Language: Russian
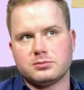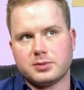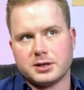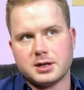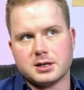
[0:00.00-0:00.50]

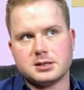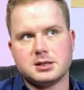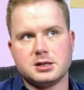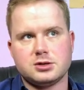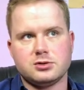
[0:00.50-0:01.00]
понять,
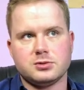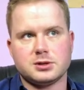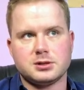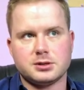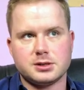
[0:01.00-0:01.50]
есть у
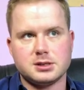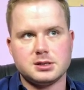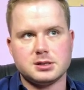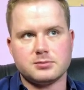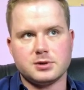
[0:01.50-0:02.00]
вас
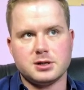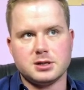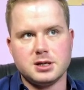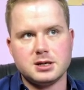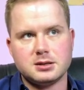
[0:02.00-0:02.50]
нарциссизм или
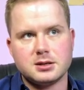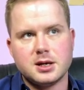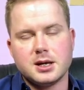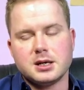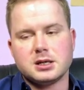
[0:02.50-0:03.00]
нет,
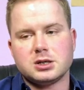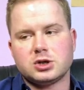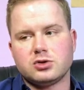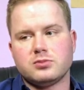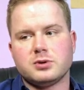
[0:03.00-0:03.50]
и
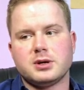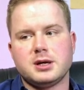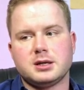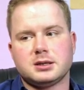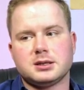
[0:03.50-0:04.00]
чтобы
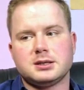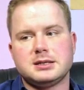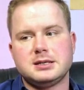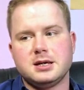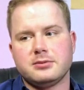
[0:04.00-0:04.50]
эта
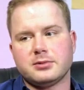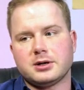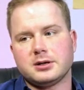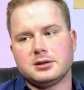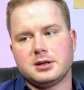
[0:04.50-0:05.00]

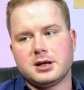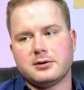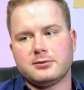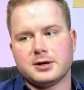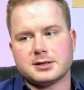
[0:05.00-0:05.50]
тема для
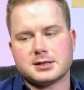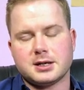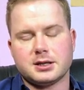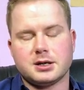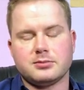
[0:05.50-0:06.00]
вас,
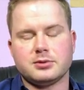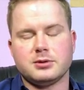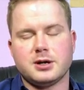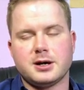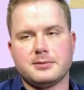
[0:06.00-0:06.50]
она
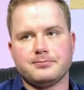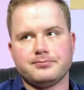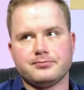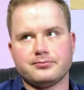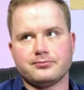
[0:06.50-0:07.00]
была
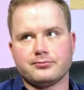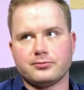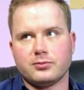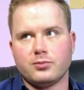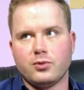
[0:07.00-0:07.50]

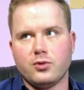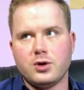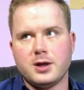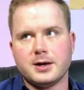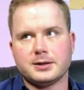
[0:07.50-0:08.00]

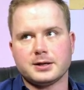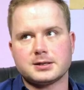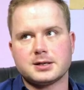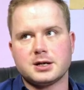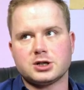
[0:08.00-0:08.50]
более, так
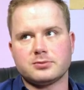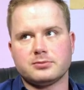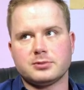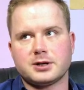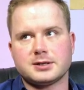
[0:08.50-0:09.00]

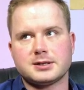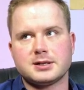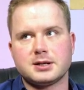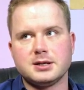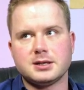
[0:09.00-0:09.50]
скажем,
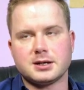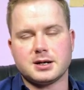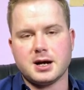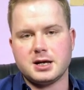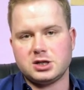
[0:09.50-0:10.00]
раскрыта
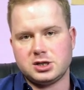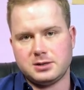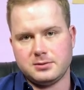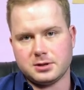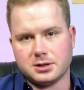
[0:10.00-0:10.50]

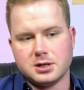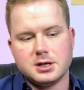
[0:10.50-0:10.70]
качественно,